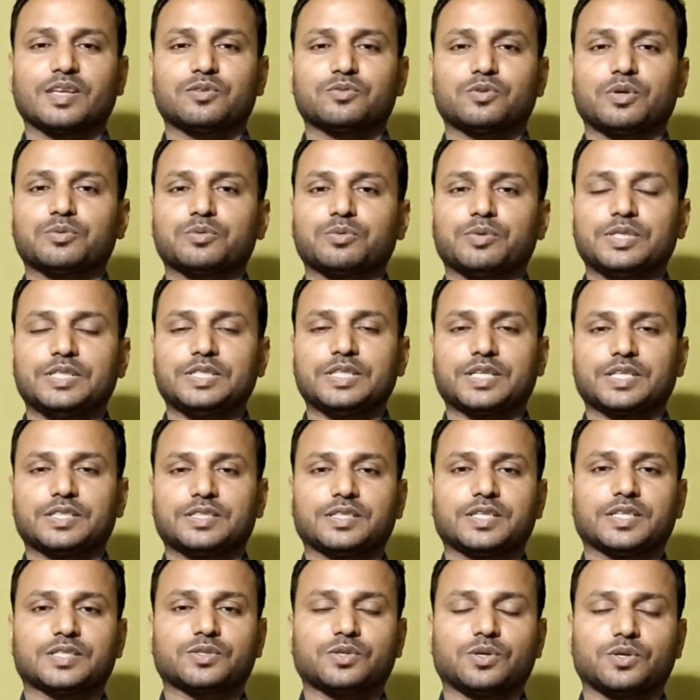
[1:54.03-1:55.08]
সবসময় নিজেকে
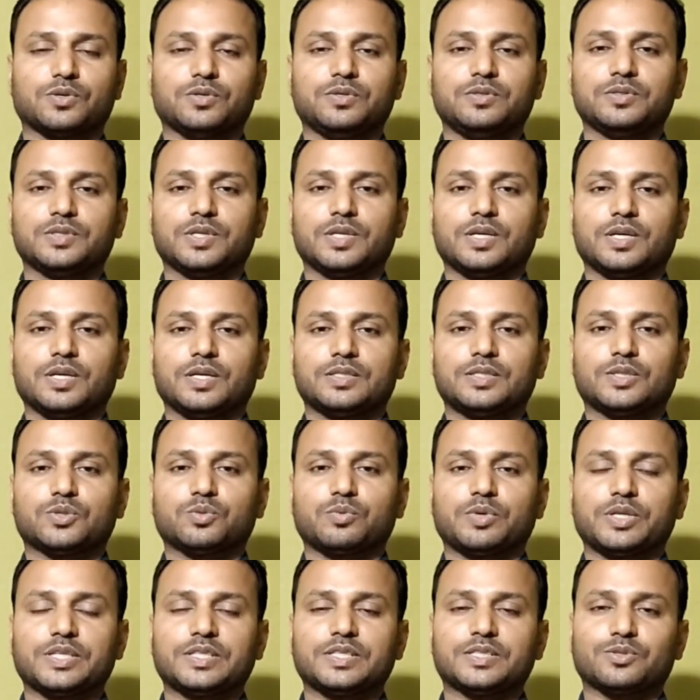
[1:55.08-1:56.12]
জিজ্ঞেস করো যে
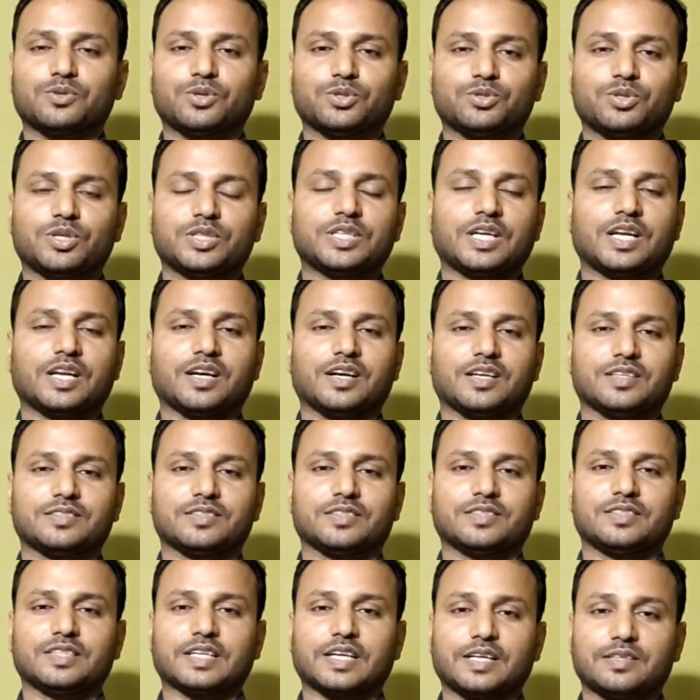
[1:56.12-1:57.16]
তোমার ইংলিশ কতটা জানা
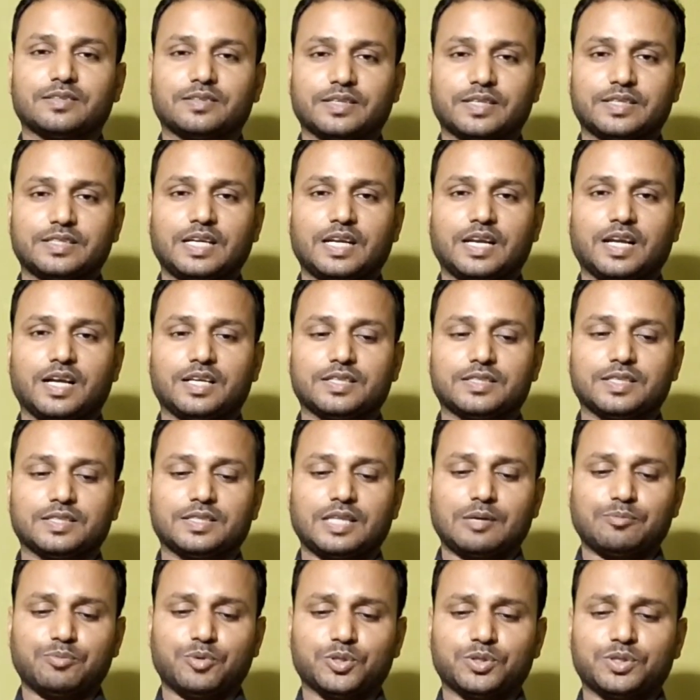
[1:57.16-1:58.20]
আছে যেখান থেকে জানা আছে
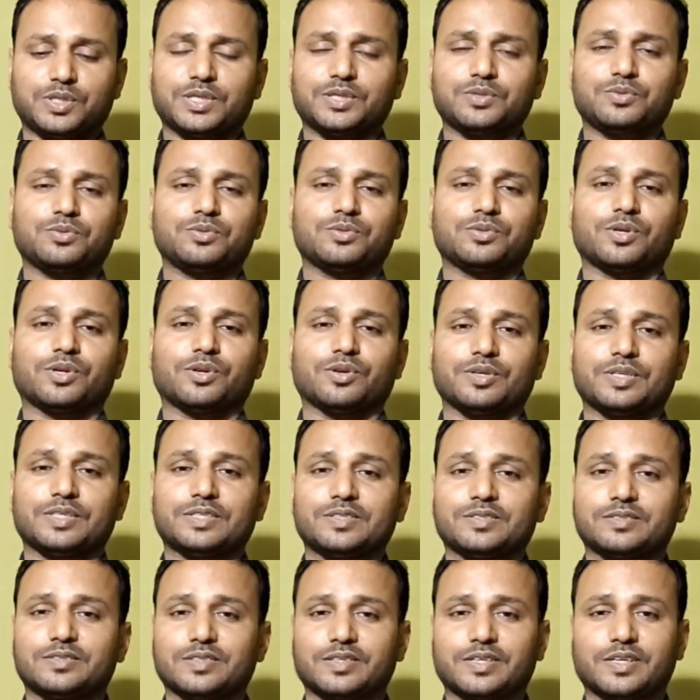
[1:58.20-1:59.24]
তারপর থেকে শুরু করো ইট
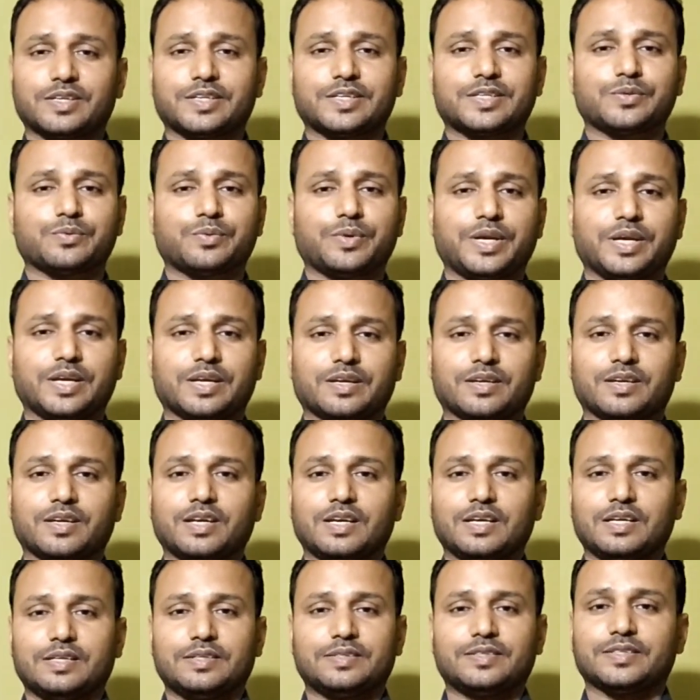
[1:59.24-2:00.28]
ইজ দি কারেক্ট ওয়ে
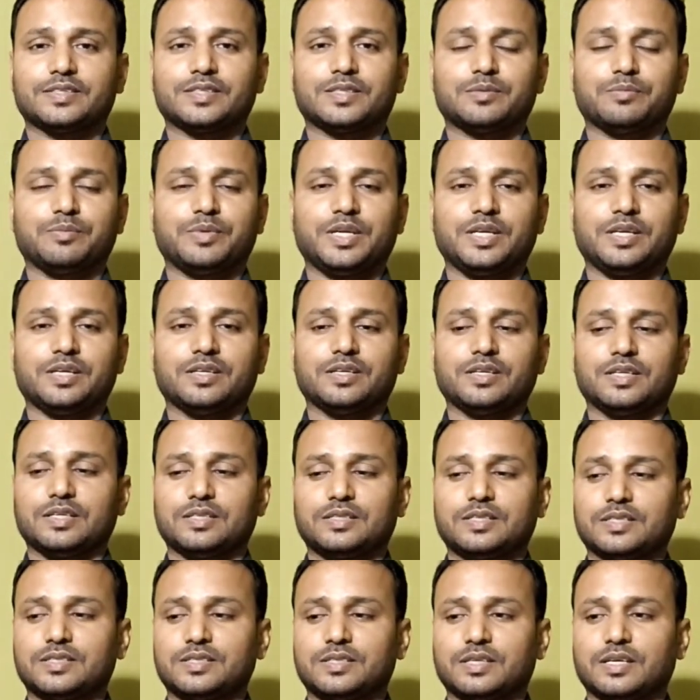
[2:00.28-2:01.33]
ইট ডাজ মিন ইট
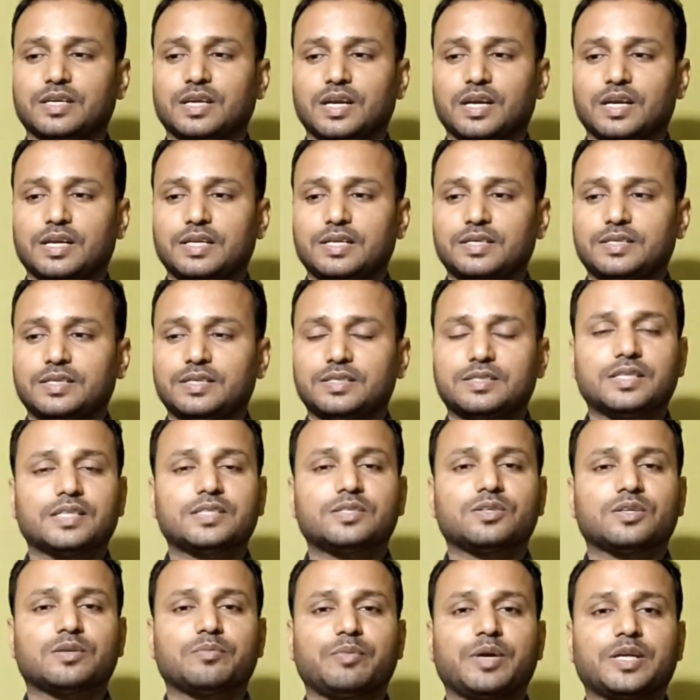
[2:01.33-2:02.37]
ইট ইট ডাজ
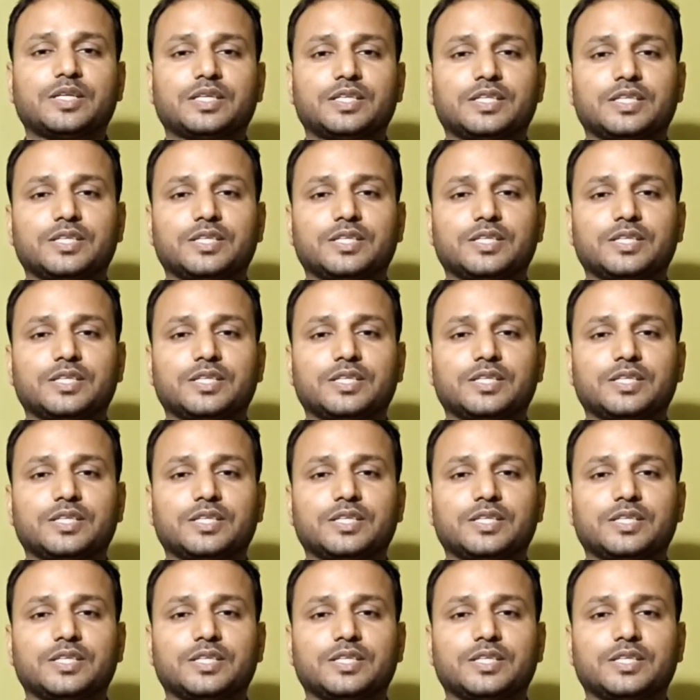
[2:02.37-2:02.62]
নট ম্যাটার